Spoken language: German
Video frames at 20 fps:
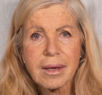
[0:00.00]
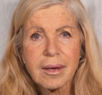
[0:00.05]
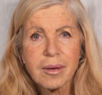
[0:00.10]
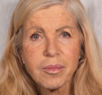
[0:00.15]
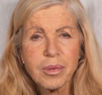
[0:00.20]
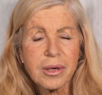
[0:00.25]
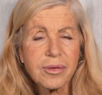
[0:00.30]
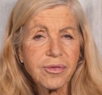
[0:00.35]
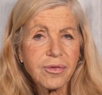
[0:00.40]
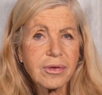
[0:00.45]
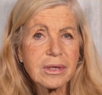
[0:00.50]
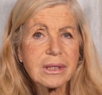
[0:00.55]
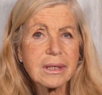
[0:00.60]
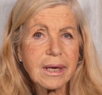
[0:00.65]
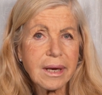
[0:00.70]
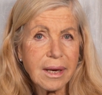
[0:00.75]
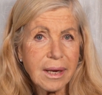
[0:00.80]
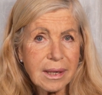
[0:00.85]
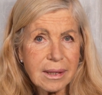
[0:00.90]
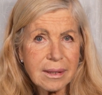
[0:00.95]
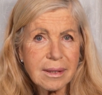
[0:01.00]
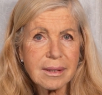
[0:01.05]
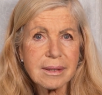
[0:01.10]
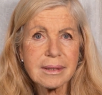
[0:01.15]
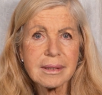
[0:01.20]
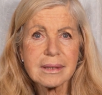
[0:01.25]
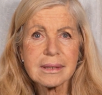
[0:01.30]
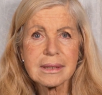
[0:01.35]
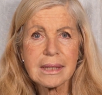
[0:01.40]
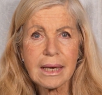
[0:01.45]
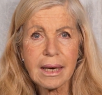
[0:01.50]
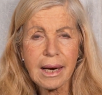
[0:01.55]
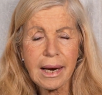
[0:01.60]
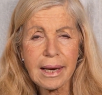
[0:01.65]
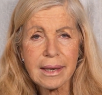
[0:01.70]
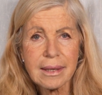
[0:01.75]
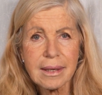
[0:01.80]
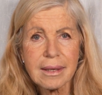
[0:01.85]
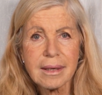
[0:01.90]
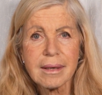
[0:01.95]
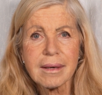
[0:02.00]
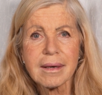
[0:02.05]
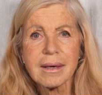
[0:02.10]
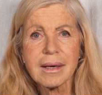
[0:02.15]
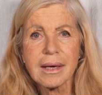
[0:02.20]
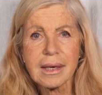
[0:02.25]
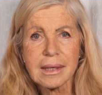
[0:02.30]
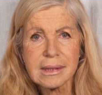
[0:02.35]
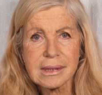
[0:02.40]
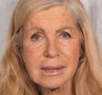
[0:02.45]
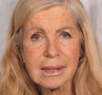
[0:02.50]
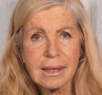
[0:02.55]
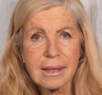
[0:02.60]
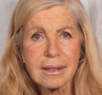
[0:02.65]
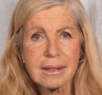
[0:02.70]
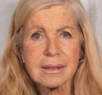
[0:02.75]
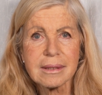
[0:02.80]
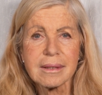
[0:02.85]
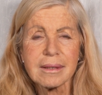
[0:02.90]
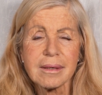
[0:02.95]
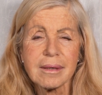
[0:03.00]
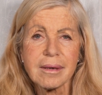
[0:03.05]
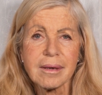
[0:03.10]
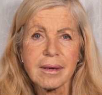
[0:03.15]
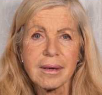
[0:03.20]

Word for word: plötzlich endlich der lang ersehnte